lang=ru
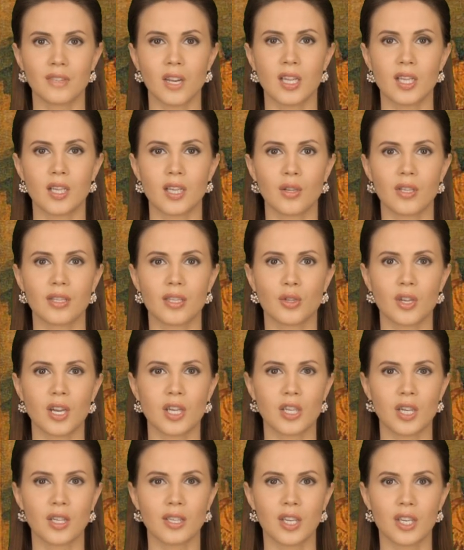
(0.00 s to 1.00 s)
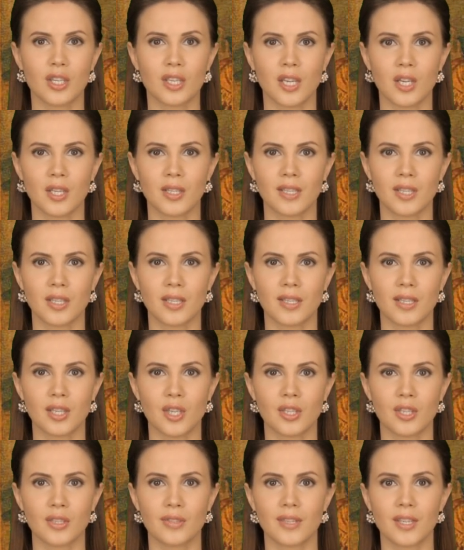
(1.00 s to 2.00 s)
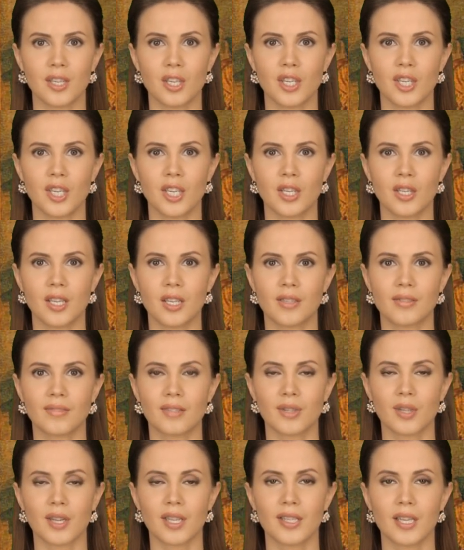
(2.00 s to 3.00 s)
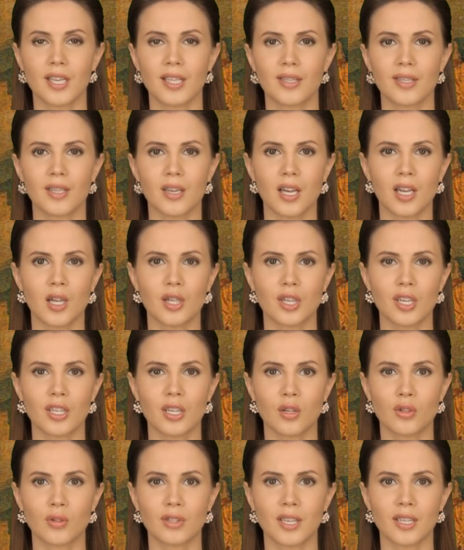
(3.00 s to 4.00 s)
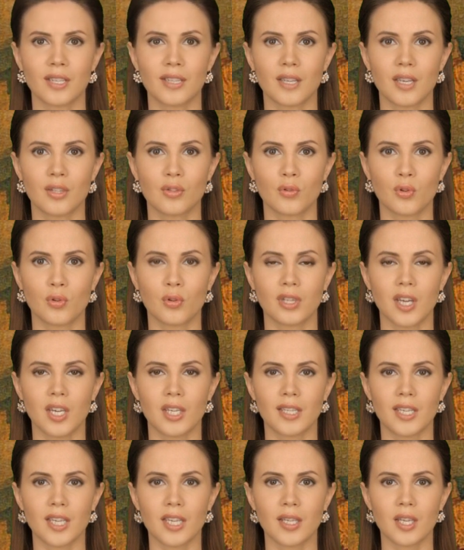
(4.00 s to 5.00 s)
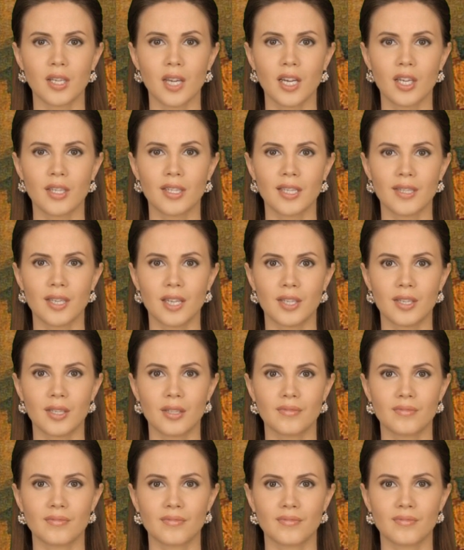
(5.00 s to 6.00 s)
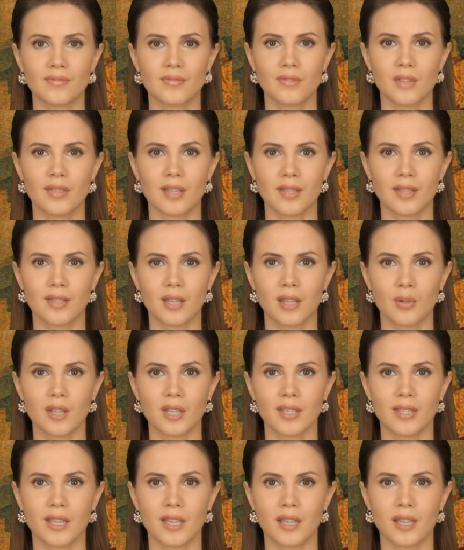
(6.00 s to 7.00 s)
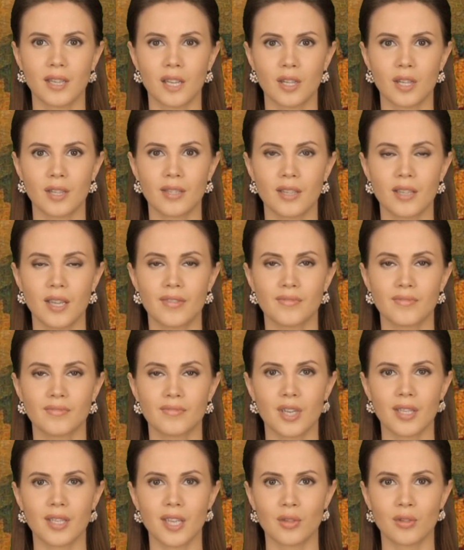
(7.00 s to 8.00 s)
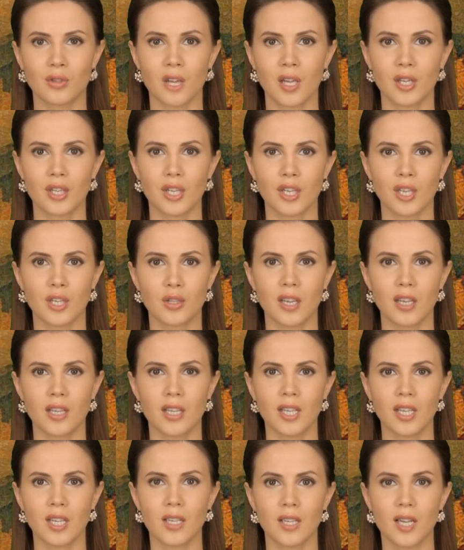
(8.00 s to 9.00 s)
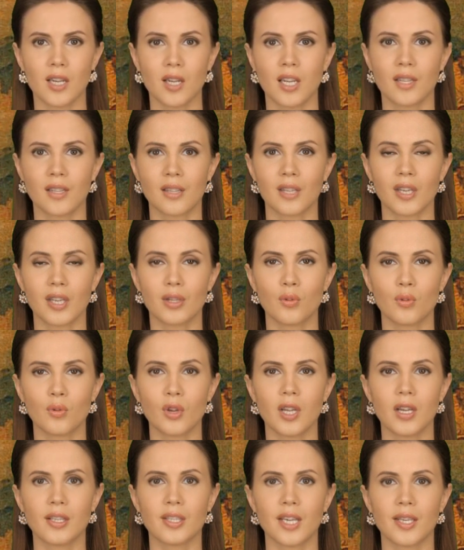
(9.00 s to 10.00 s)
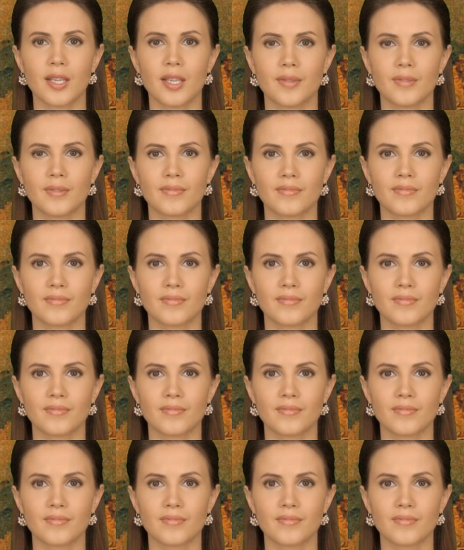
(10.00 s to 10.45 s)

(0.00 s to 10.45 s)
На нем изображен библейский сюжет встречи Иисуса Христа и иудейского учителя Никодима. Это событие описано в третьей главе Евангелия от Иоанна.